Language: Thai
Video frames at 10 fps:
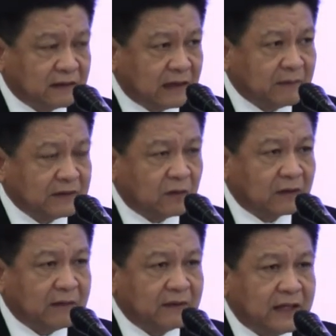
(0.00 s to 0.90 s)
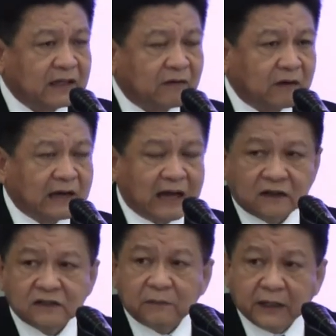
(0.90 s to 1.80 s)
แต่ไปส่งในประเทศตะวันออกกลาง
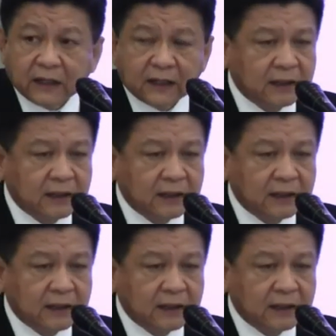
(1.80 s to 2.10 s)
ก็จะผิด